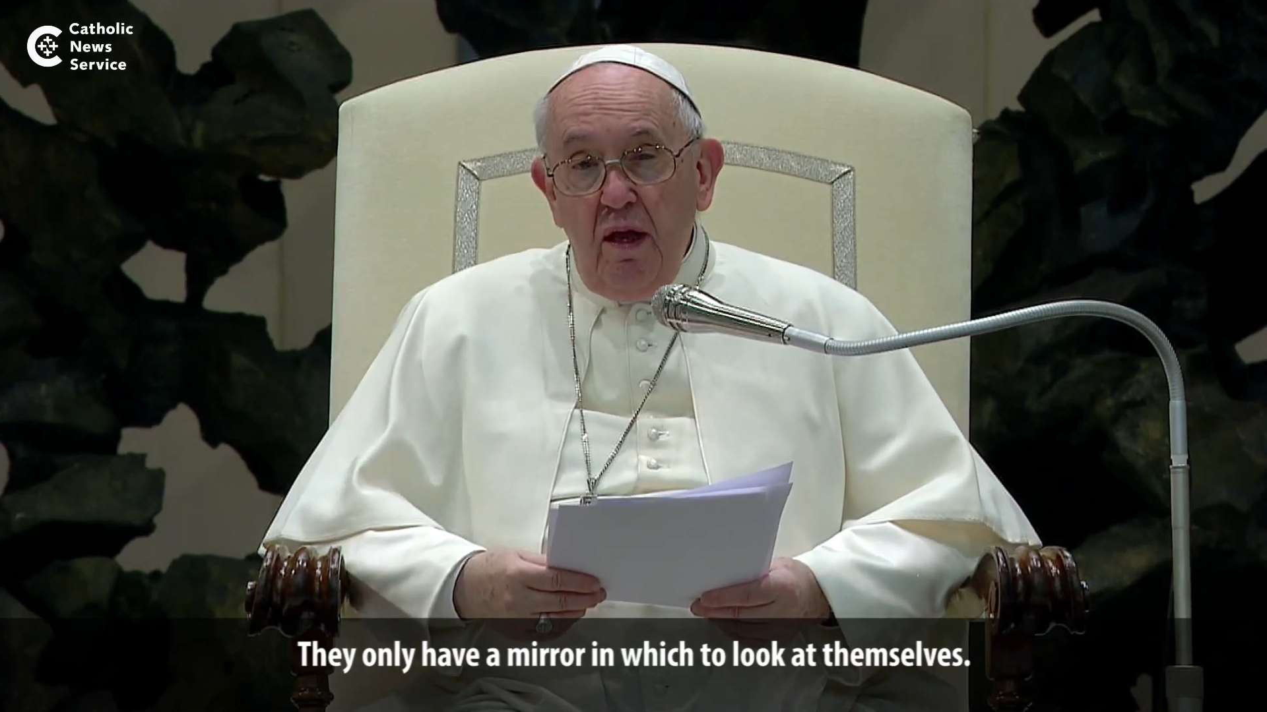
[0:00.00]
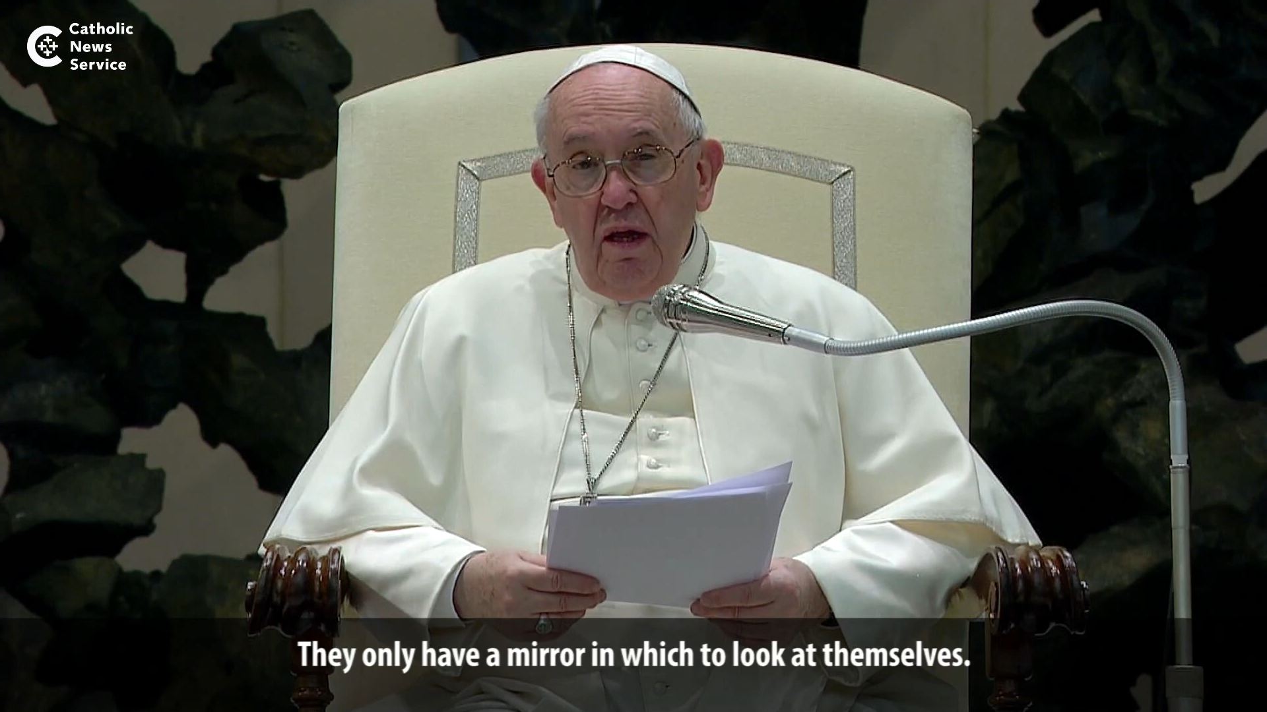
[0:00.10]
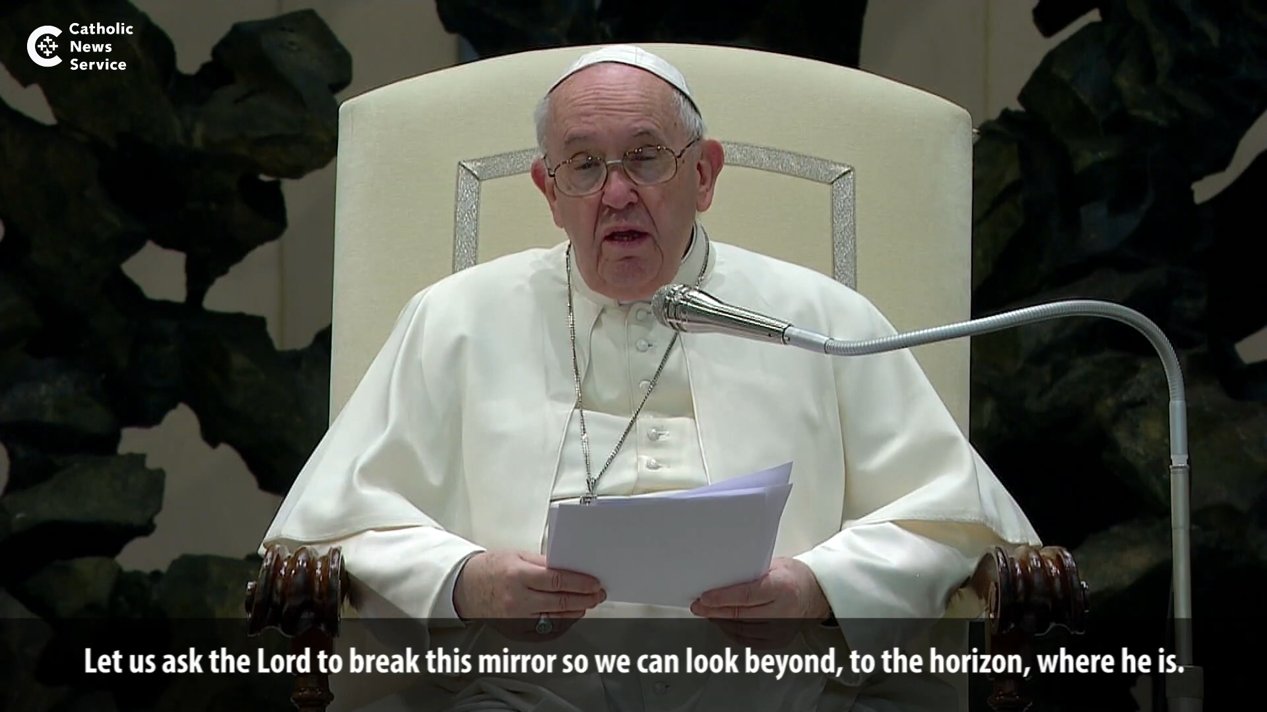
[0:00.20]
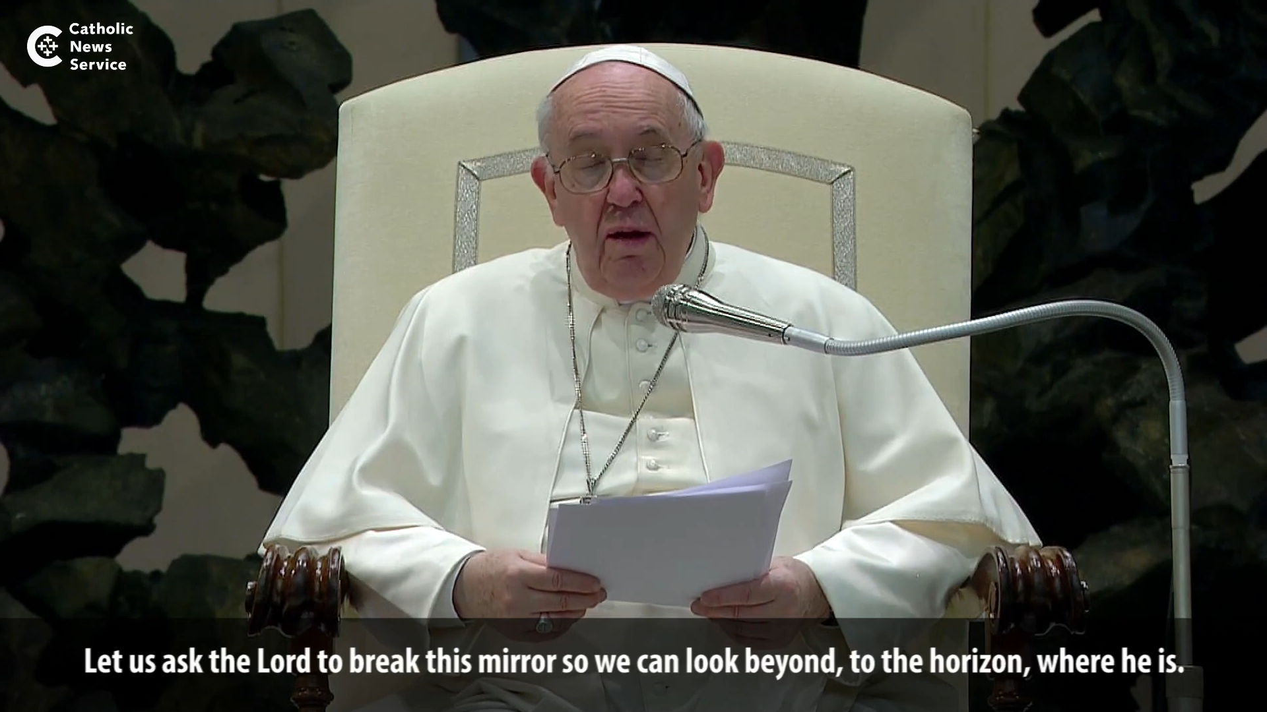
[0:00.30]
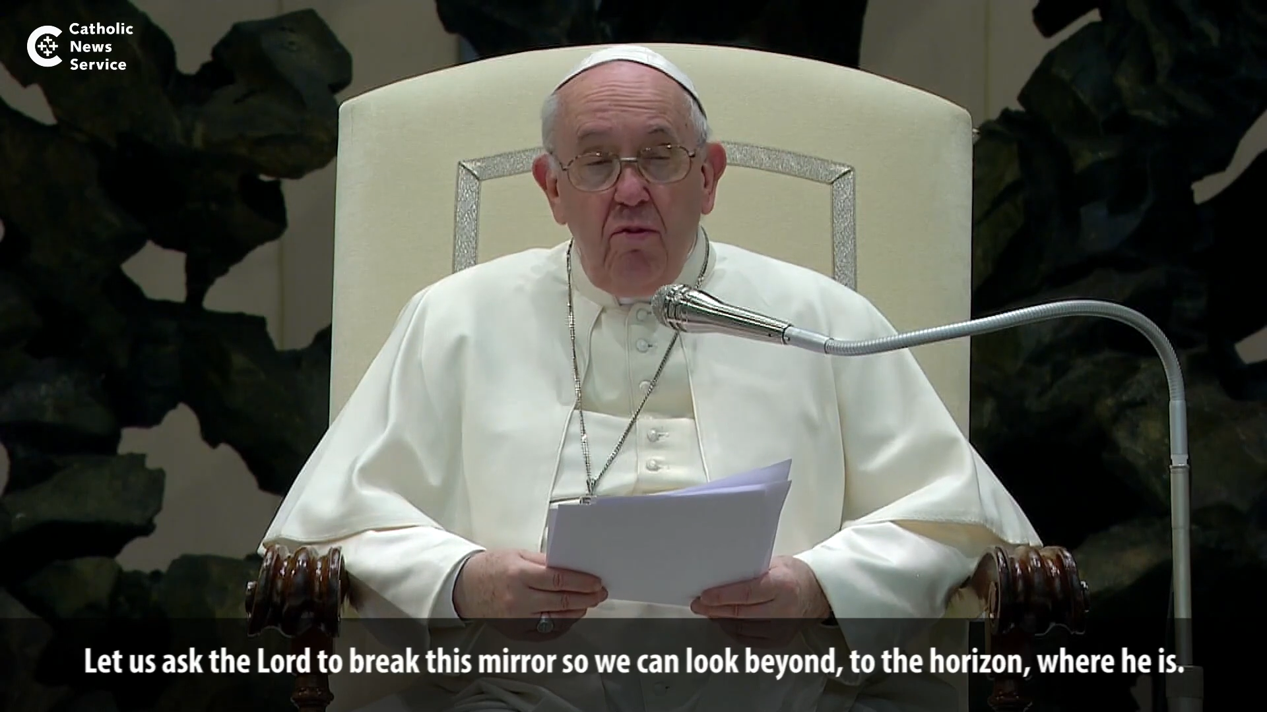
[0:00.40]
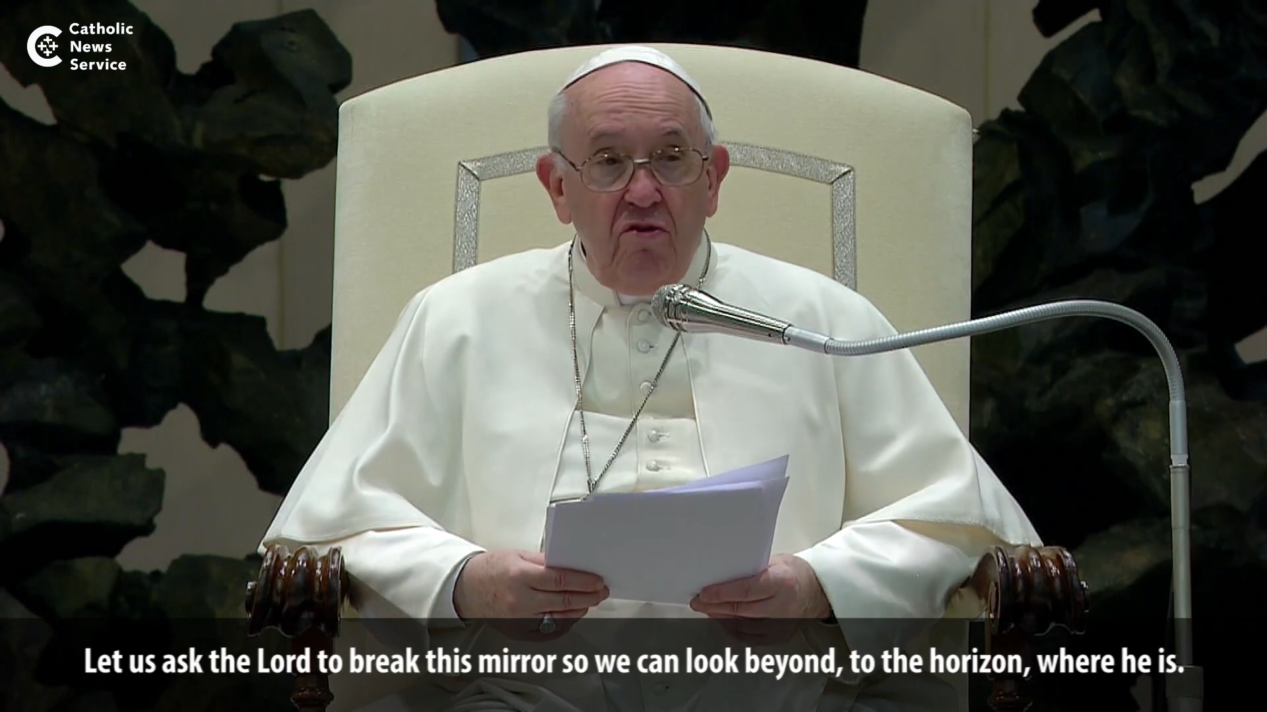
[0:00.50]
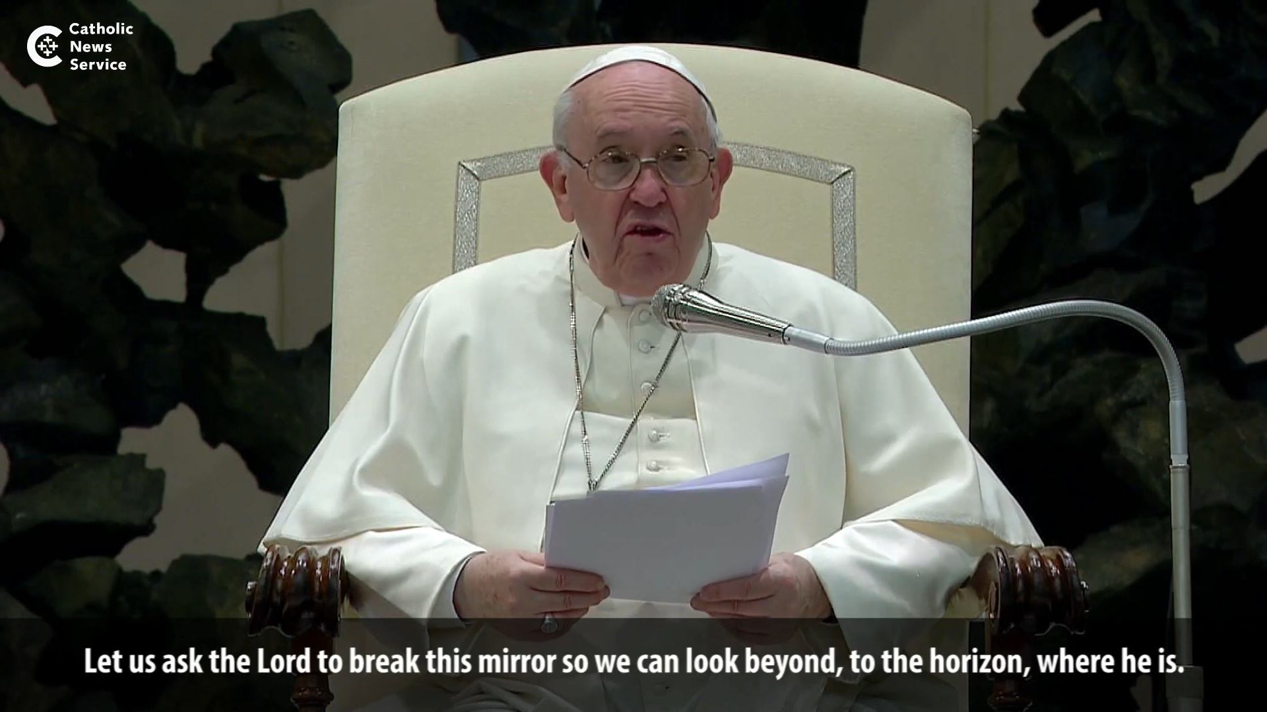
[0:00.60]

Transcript: Chiediamo al